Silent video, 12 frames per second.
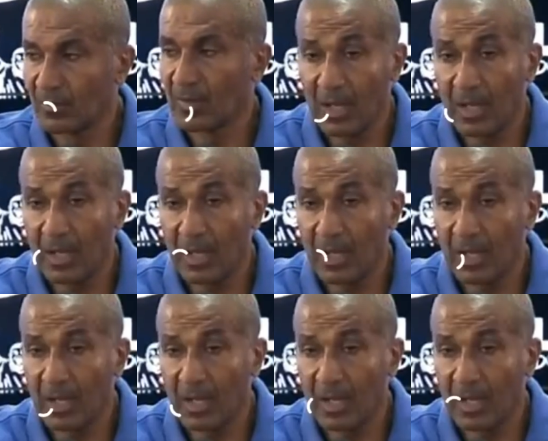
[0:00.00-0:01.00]
É, é,
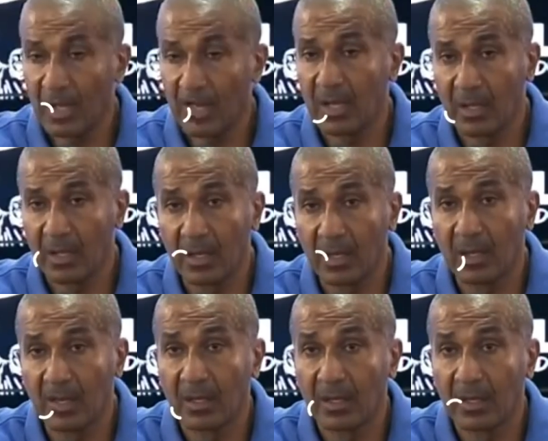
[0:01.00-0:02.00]
é,
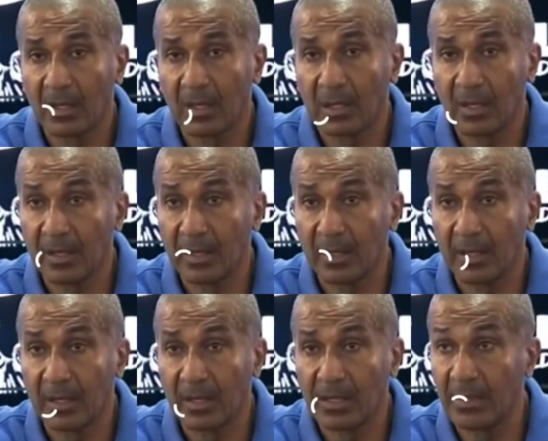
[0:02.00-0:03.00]
é
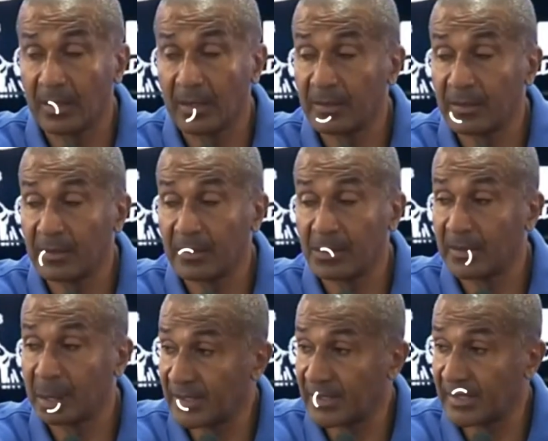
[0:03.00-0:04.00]
é
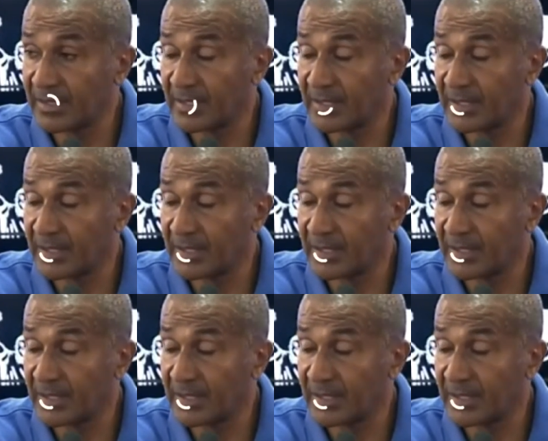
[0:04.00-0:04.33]
interessante